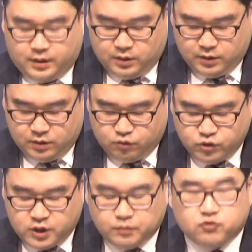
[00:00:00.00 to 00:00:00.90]

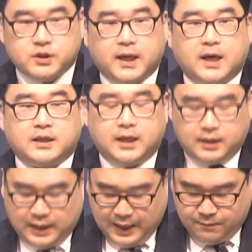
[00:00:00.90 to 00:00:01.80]
99세가 어,
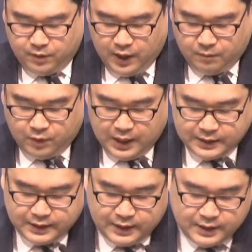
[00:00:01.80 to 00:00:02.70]
된 아브라함과
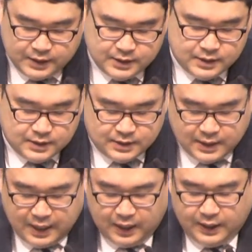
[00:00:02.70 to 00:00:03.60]
늙은
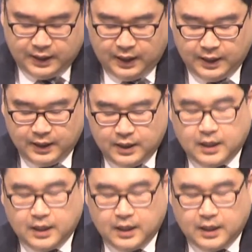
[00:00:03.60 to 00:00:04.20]
사라에게